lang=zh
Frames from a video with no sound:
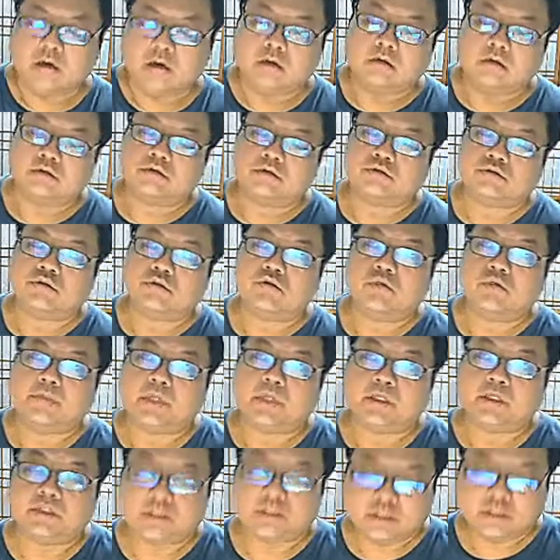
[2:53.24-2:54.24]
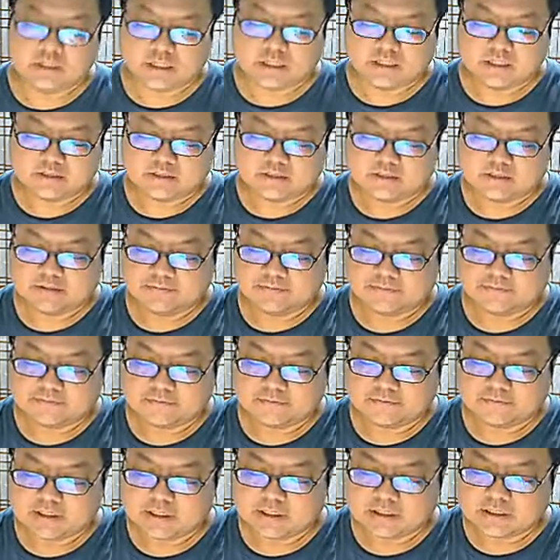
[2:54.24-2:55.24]
就是说，我们的折点是
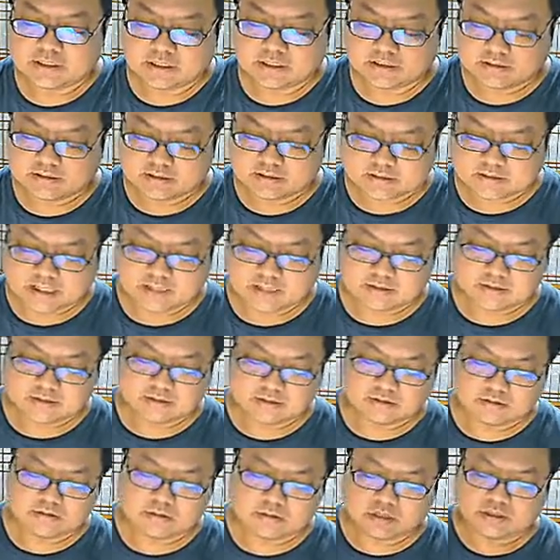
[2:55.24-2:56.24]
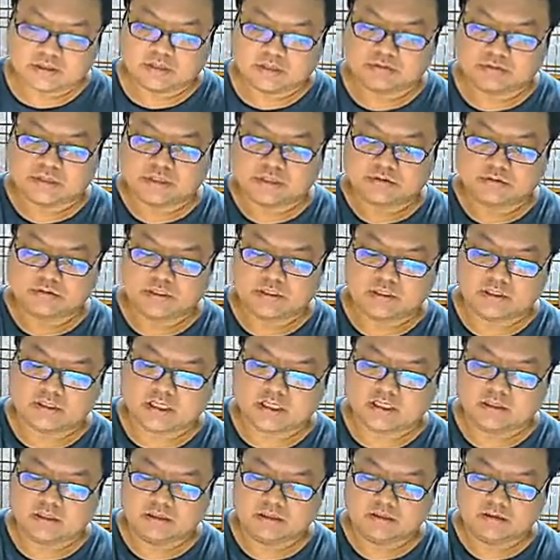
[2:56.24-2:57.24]
负一跟三，就好像我们在数线
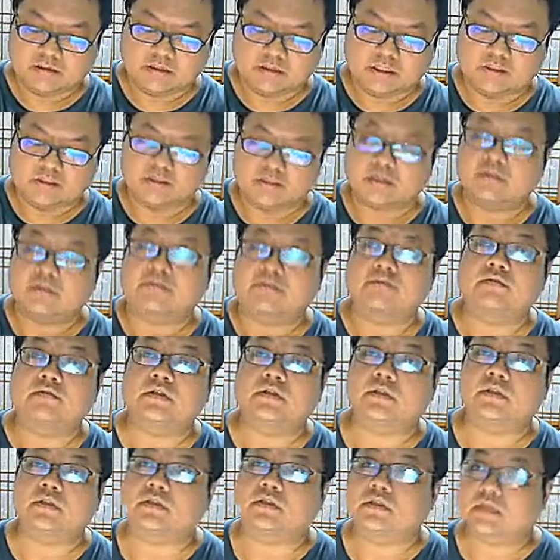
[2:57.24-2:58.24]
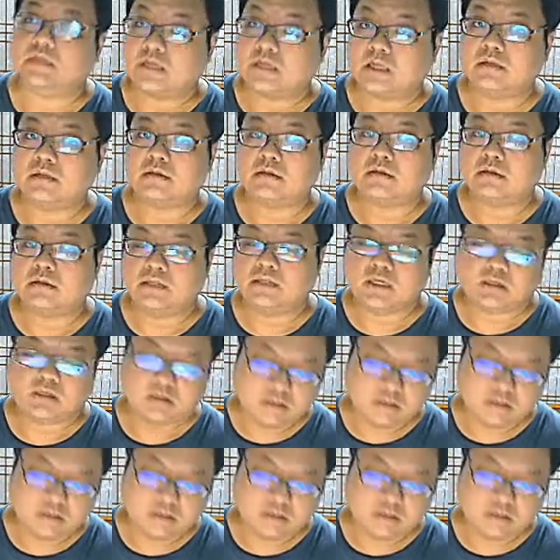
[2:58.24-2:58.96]
上点这个负一跟三这样。